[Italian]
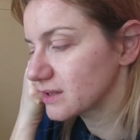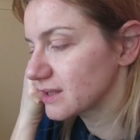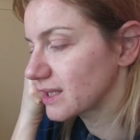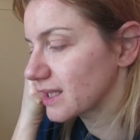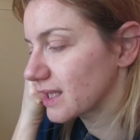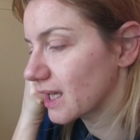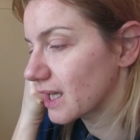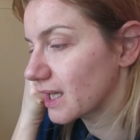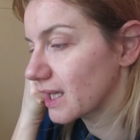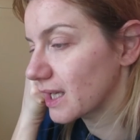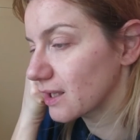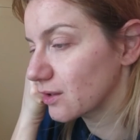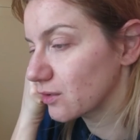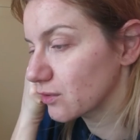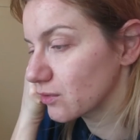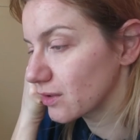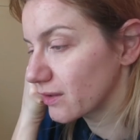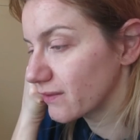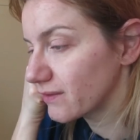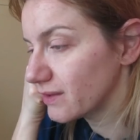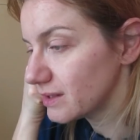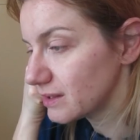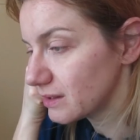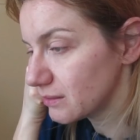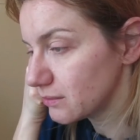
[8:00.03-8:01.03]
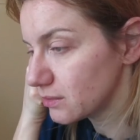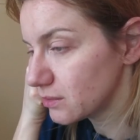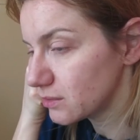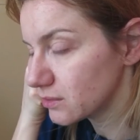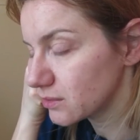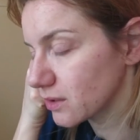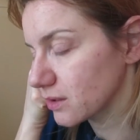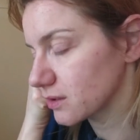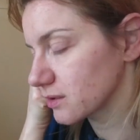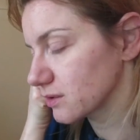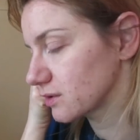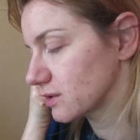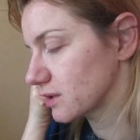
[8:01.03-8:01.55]
stai caricando da 20 minuti?
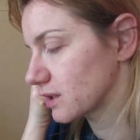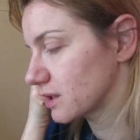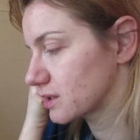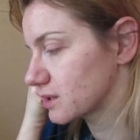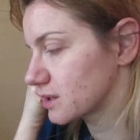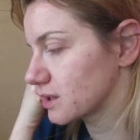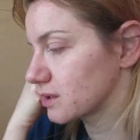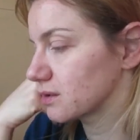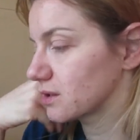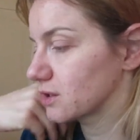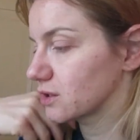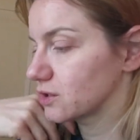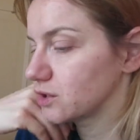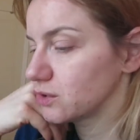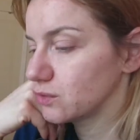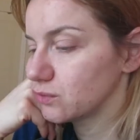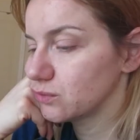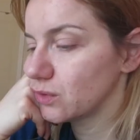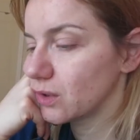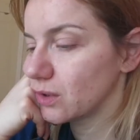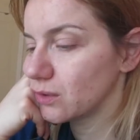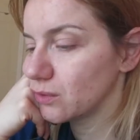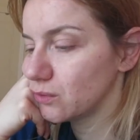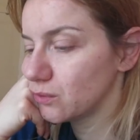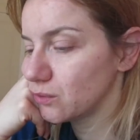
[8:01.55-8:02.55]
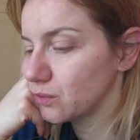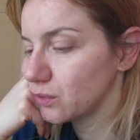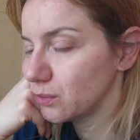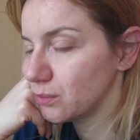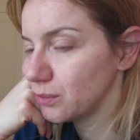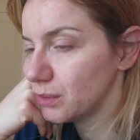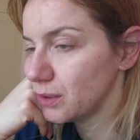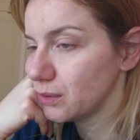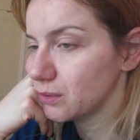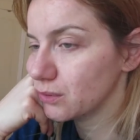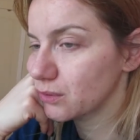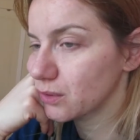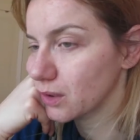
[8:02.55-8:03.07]
No, sto scherzando, da 2, 2 un
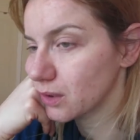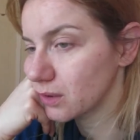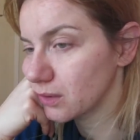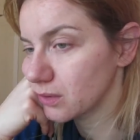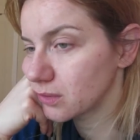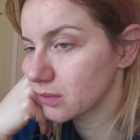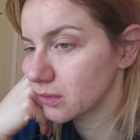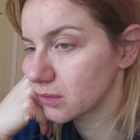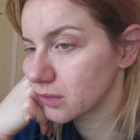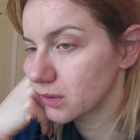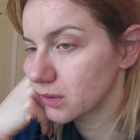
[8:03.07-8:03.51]
minuto?